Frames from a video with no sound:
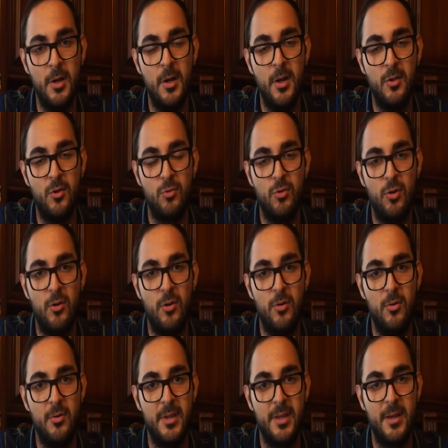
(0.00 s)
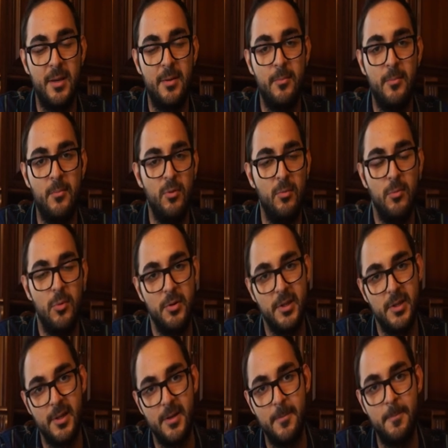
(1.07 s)
sotto la corona
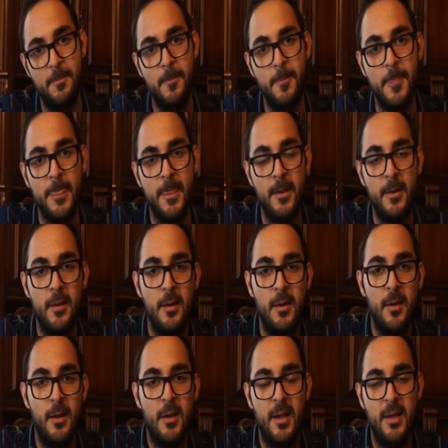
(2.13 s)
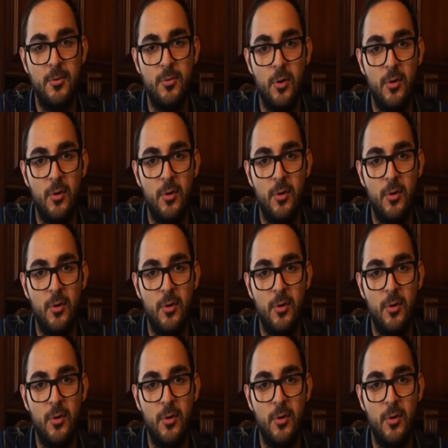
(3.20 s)
borbonica. E ciò